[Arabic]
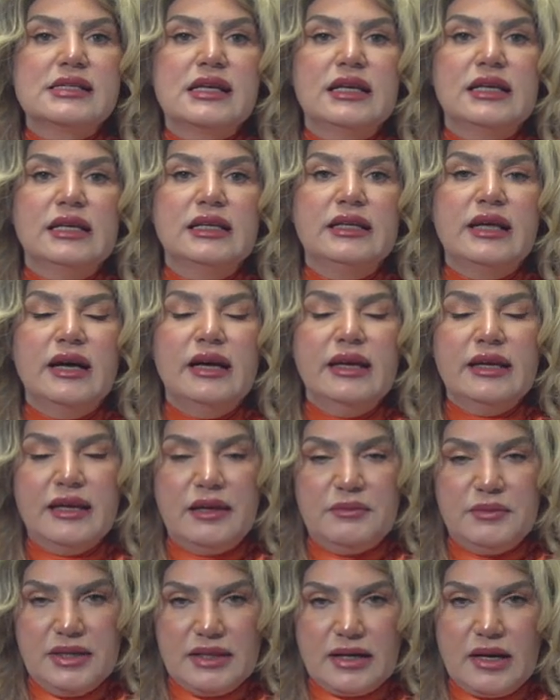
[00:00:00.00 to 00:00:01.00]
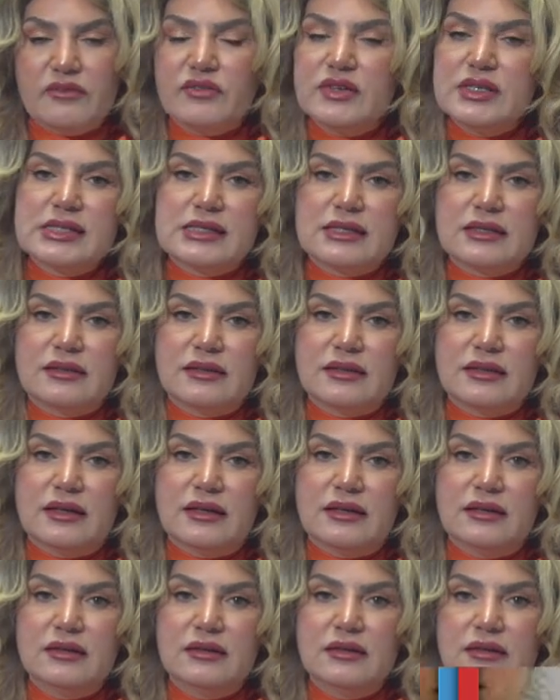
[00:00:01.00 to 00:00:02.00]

سيدة كبيرة في السن